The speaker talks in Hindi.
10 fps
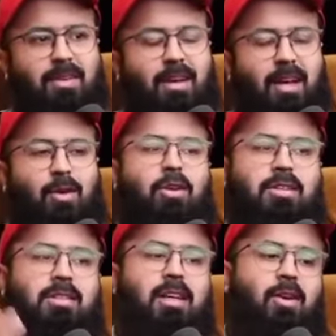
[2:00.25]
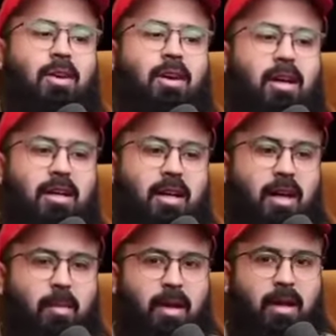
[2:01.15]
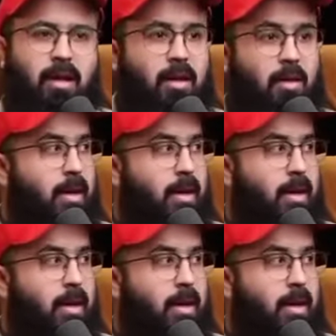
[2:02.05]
बैठे हुए हैं एक और शख्स आया और कहा कि हमारे घर